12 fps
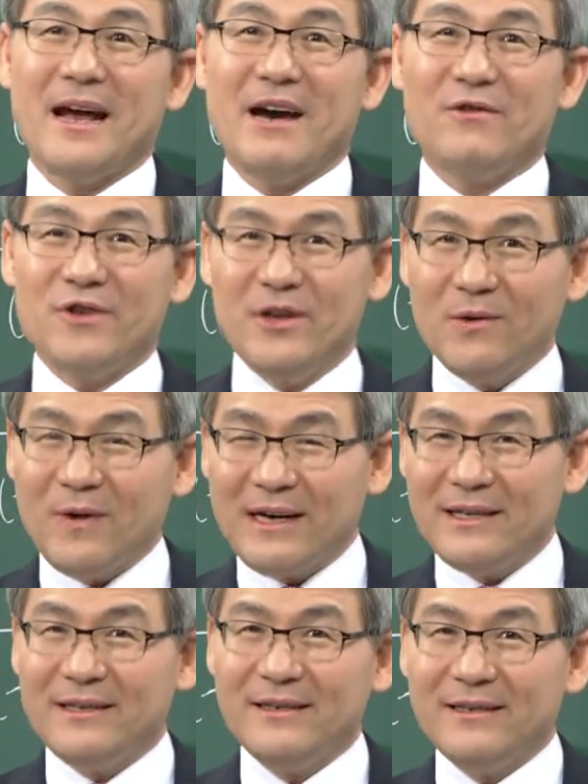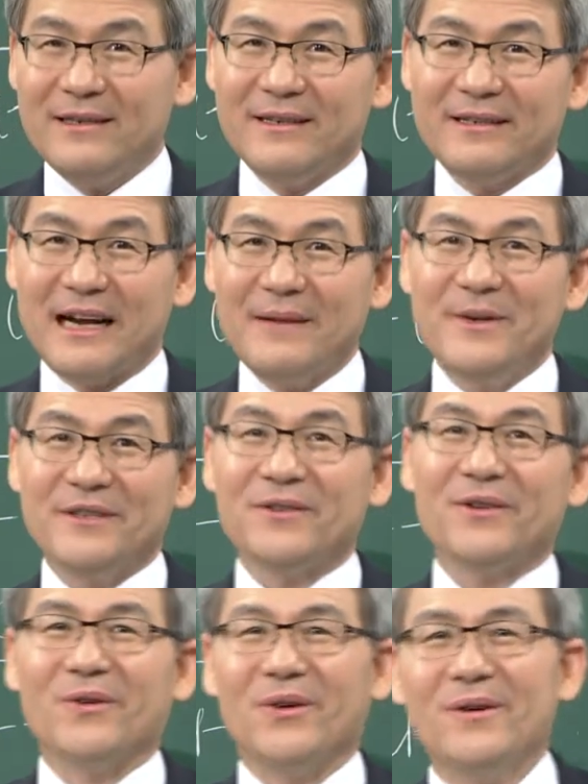하루 일과를
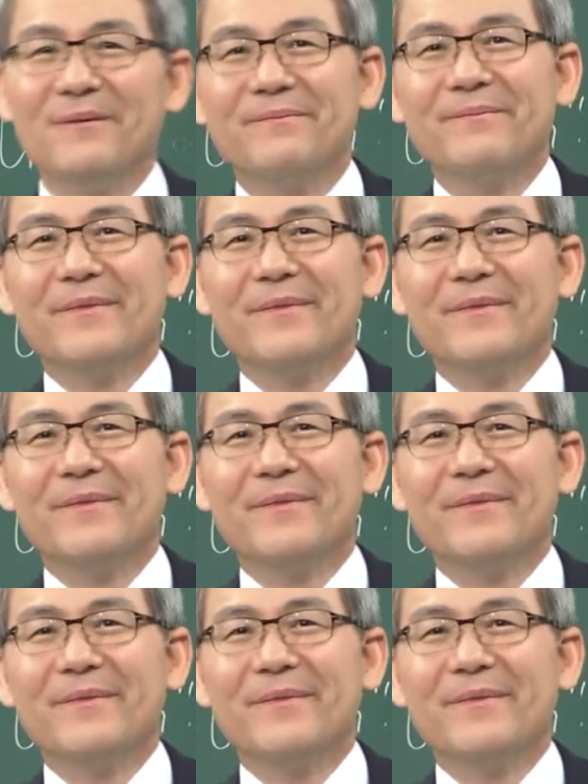살면서도